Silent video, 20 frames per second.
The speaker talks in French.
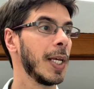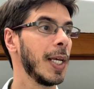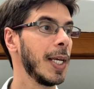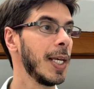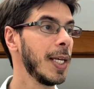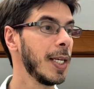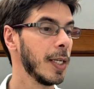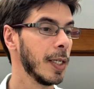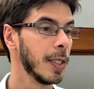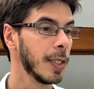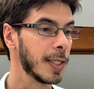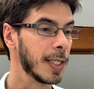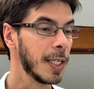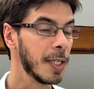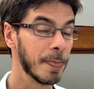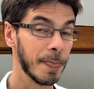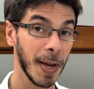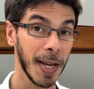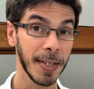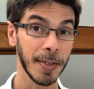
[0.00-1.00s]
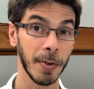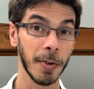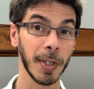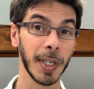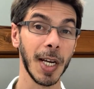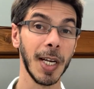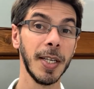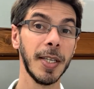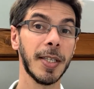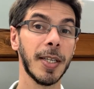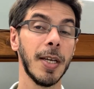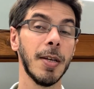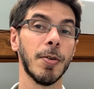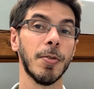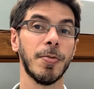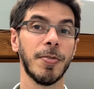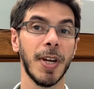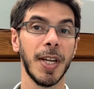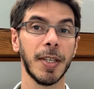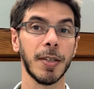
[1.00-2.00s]
Et ce qui se passe en réalité,
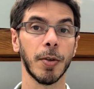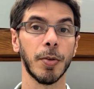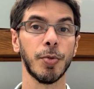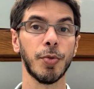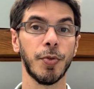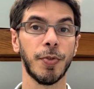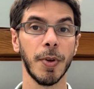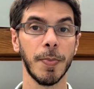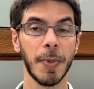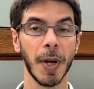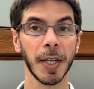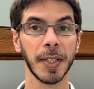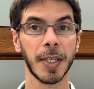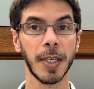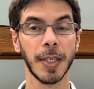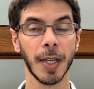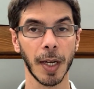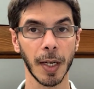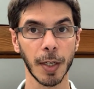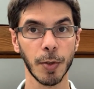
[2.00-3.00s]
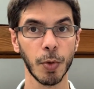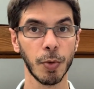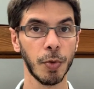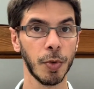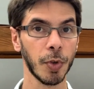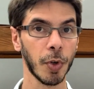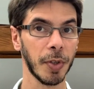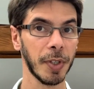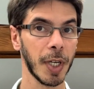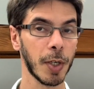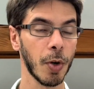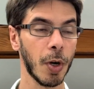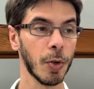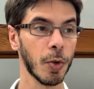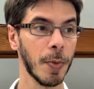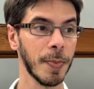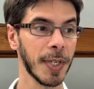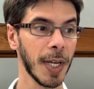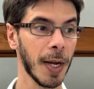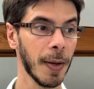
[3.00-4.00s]
en fait, quand tu fais partie d'un réseau d'une grande école
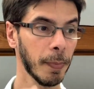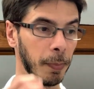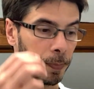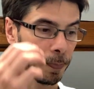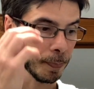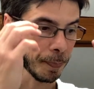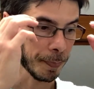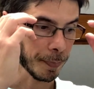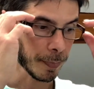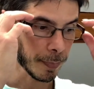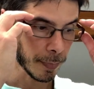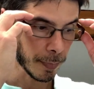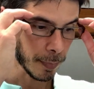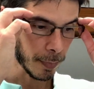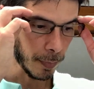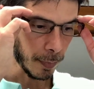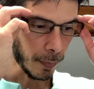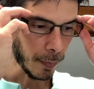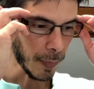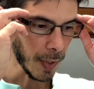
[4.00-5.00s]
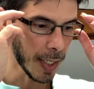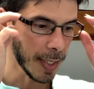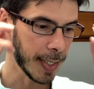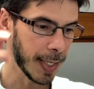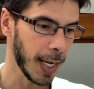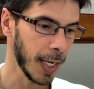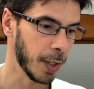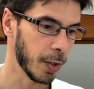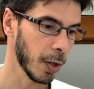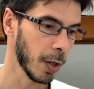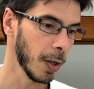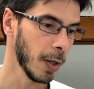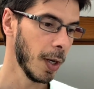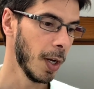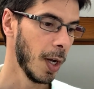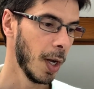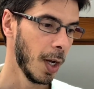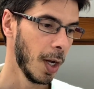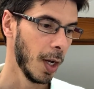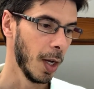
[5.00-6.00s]
comme ça, c'est que
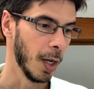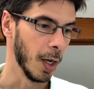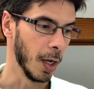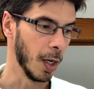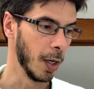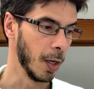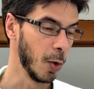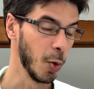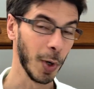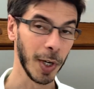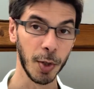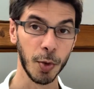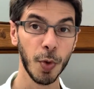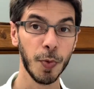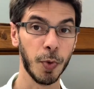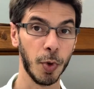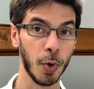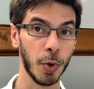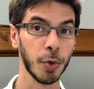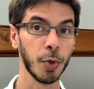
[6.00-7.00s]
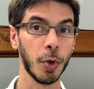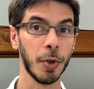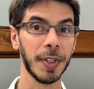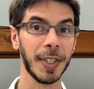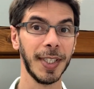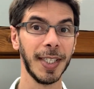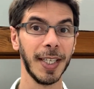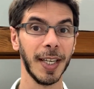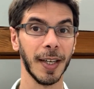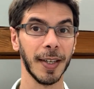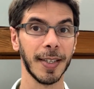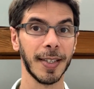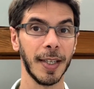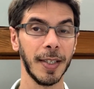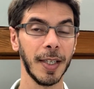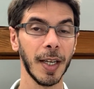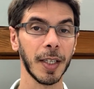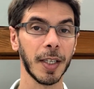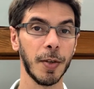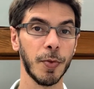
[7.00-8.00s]
euh, le réseau, il faut l'entretenir,
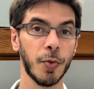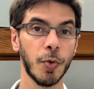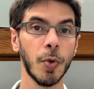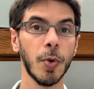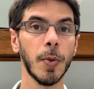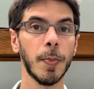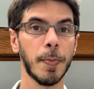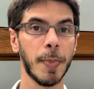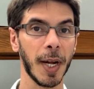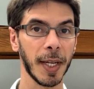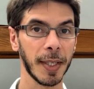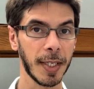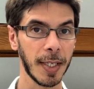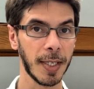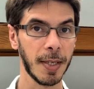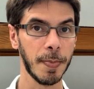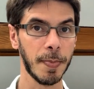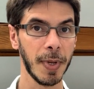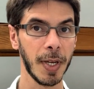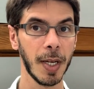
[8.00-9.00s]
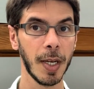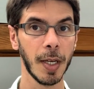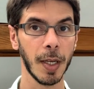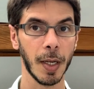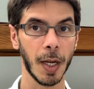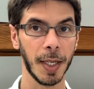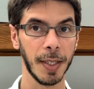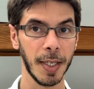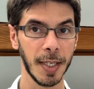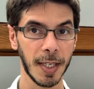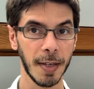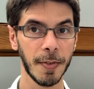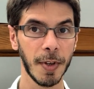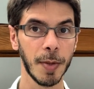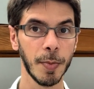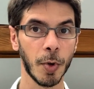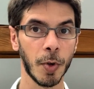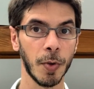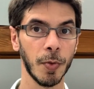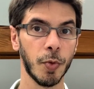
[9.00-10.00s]
c'est-à-dire qu'il faut participer à des
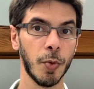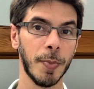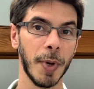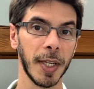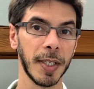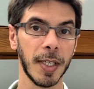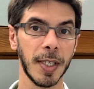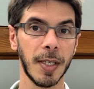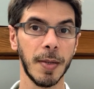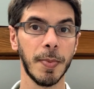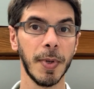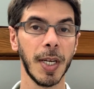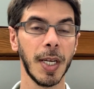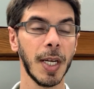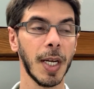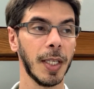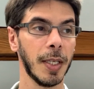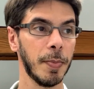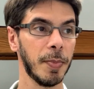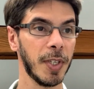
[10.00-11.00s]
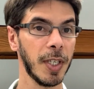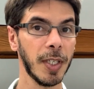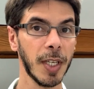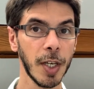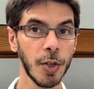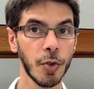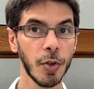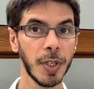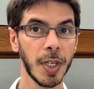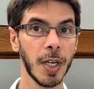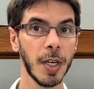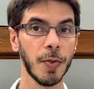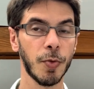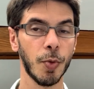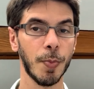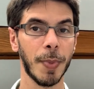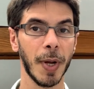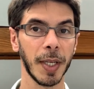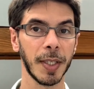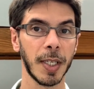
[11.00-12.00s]
événements, il faut participer à des petits déjeuners, il
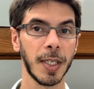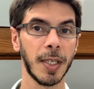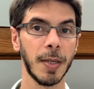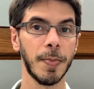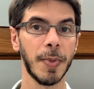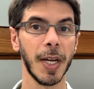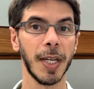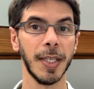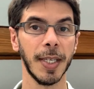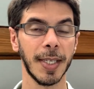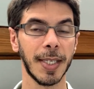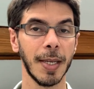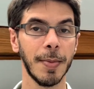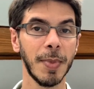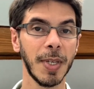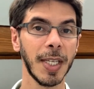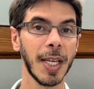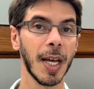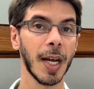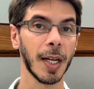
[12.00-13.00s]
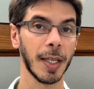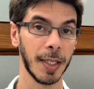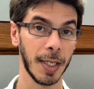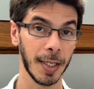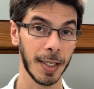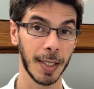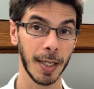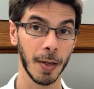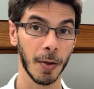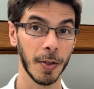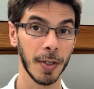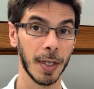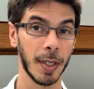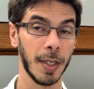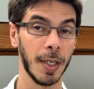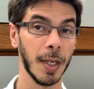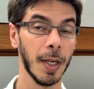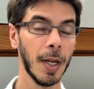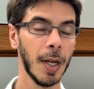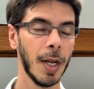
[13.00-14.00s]
faut participer à des séminaires, à des séances,
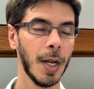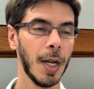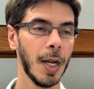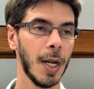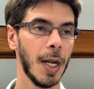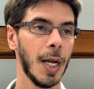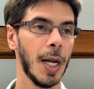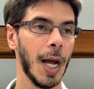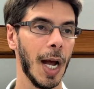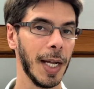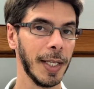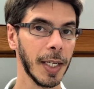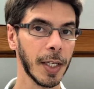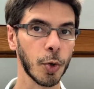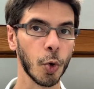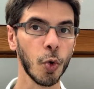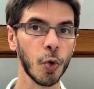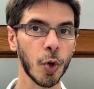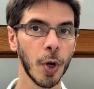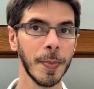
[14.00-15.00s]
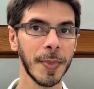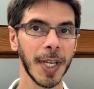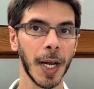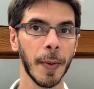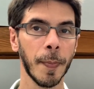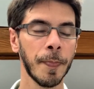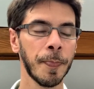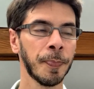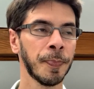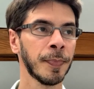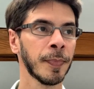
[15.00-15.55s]
à des, trucs comme ça.